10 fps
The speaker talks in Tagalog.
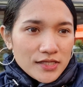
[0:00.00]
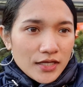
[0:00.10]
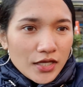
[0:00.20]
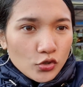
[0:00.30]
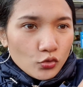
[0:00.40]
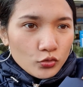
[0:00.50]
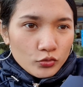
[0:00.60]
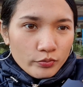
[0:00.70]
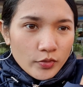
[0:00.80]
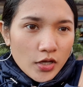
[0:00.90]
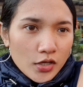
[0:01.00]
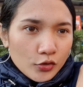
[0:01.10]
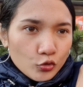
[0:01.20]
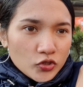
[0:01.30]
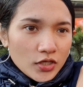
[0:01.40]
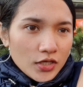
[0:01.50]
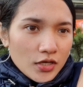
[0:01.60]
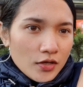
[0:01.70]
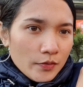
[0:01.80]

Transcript: Ayan yung uh, grocery na